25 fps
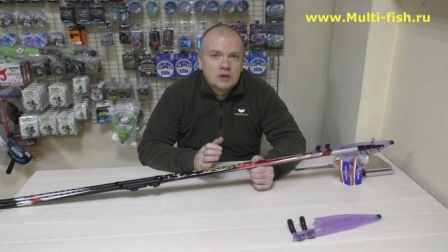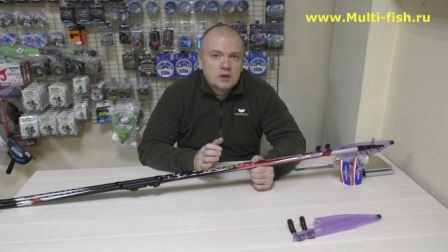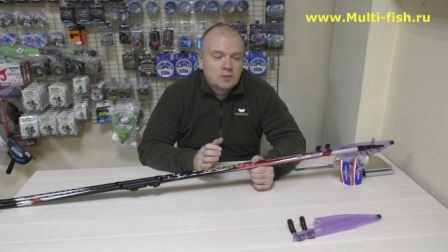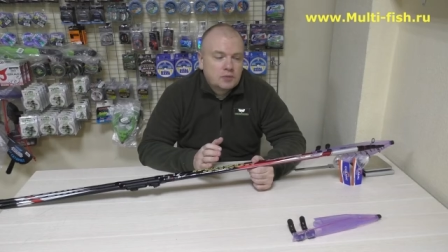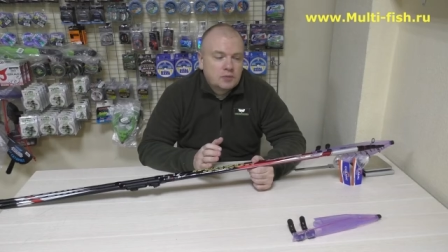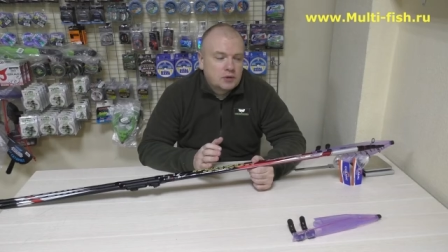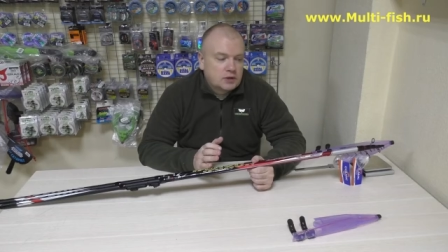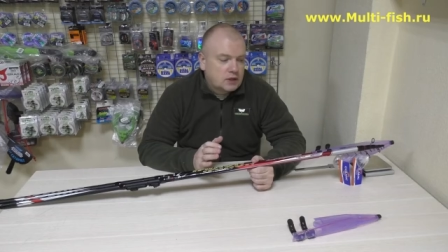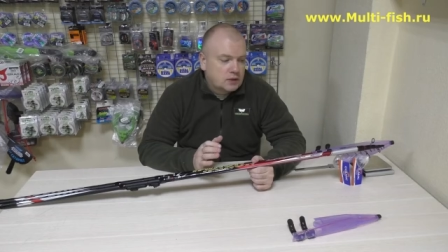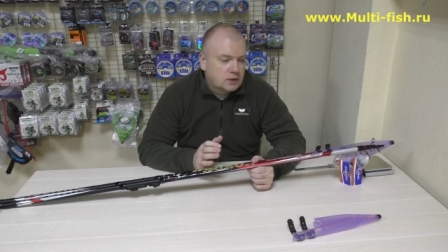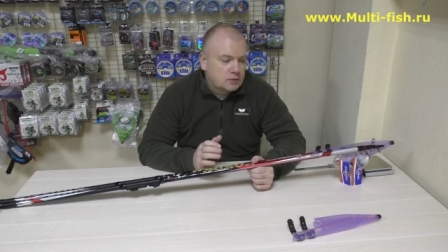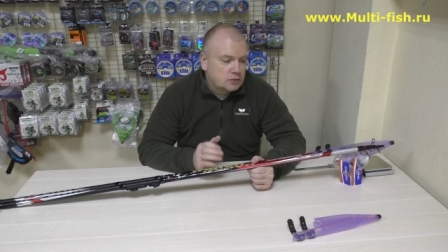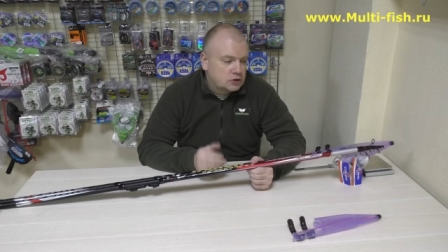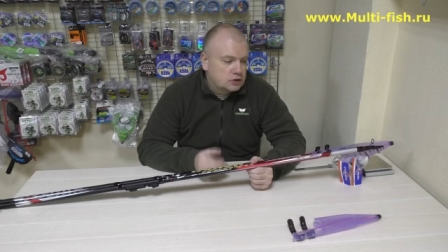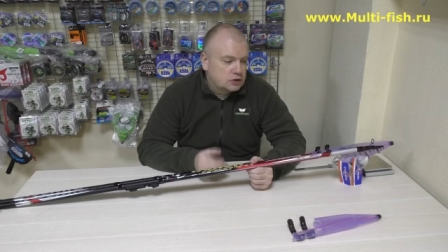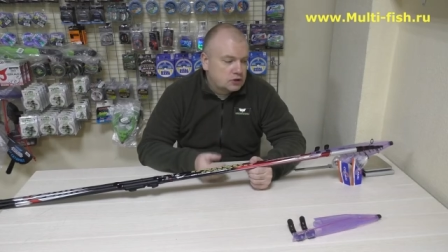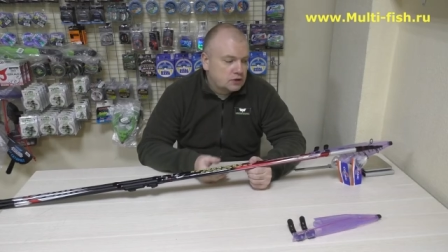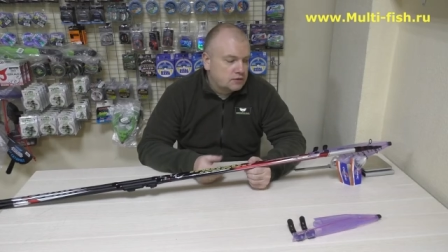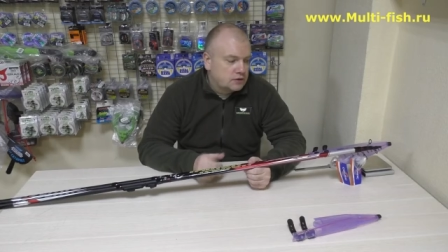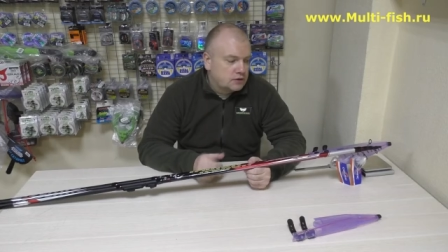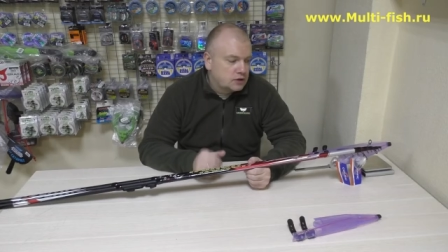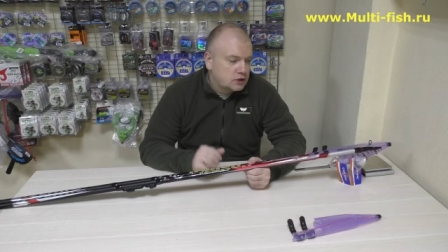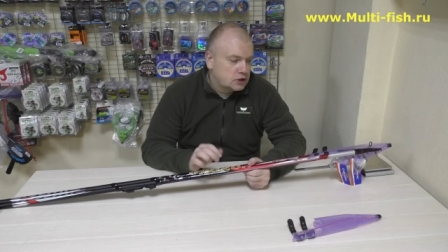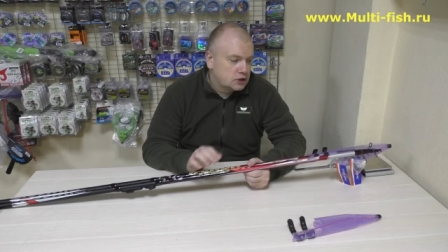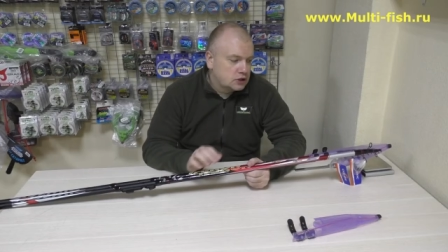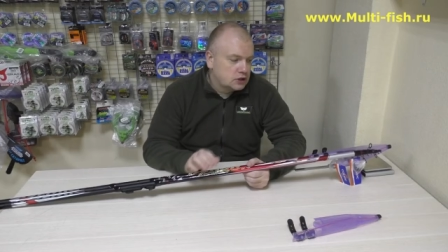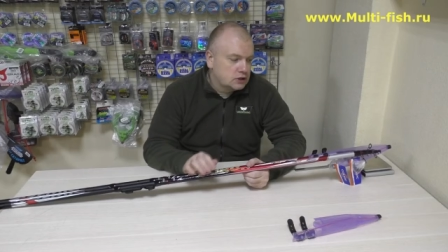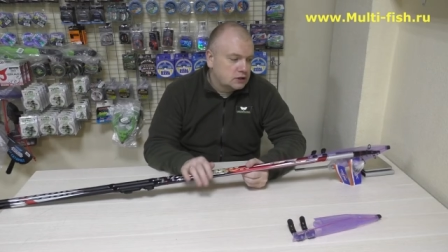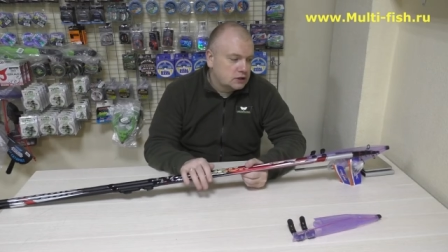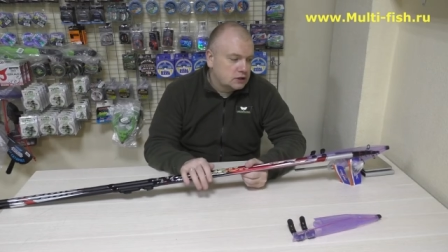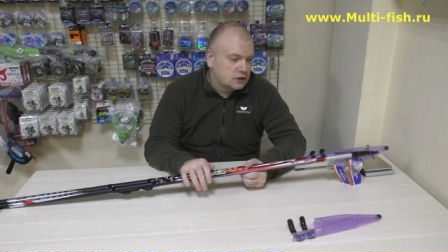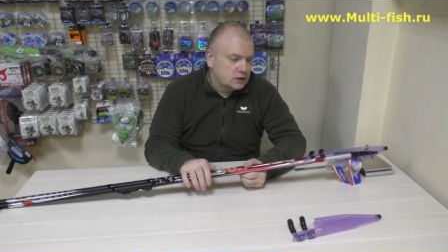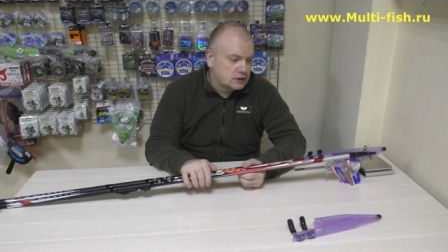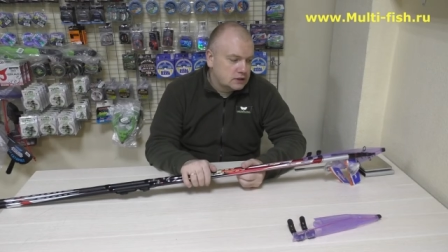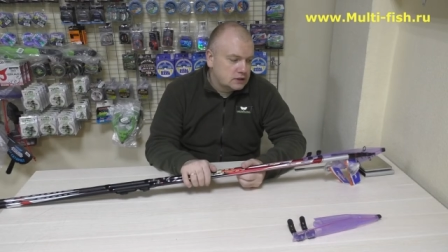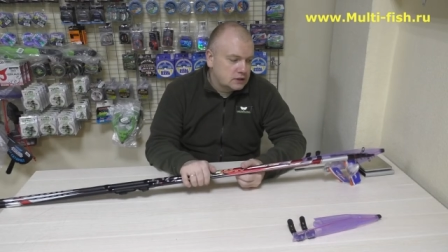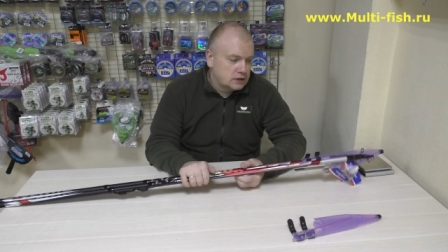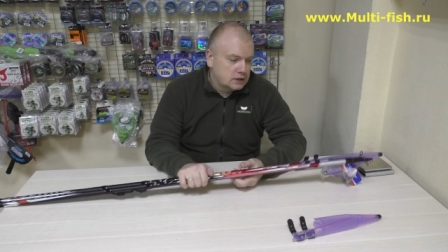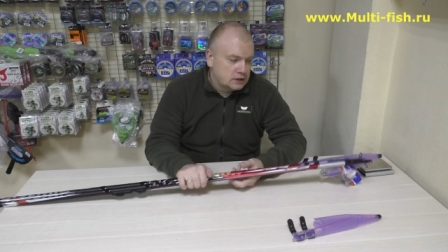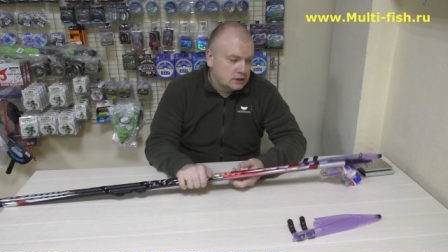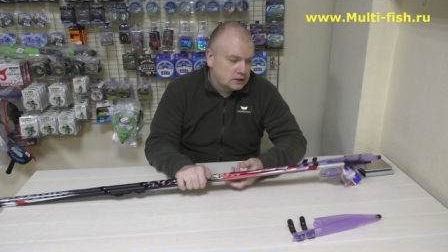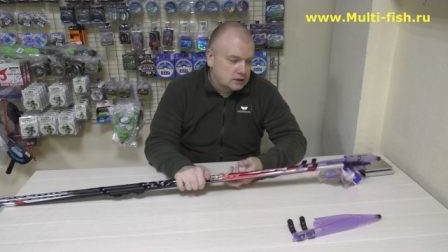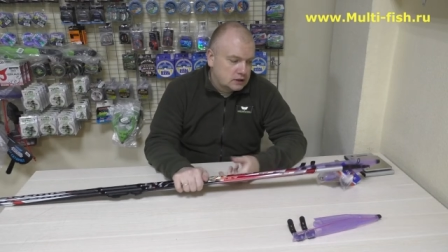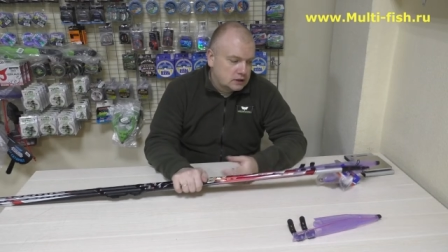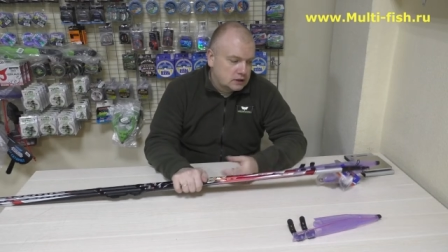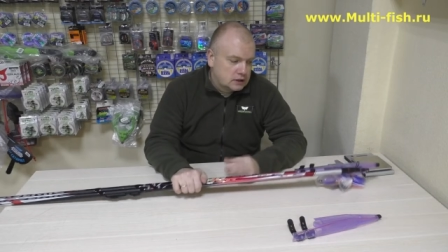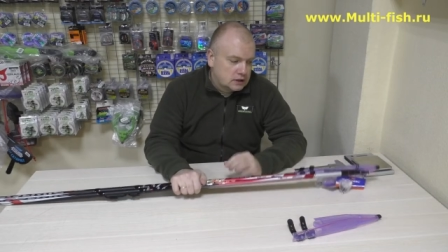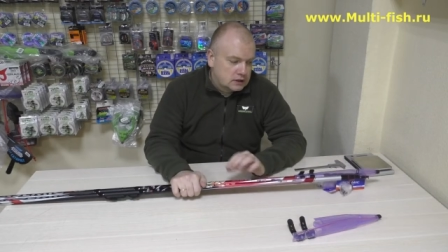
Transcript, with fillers: потому что вершинки здесь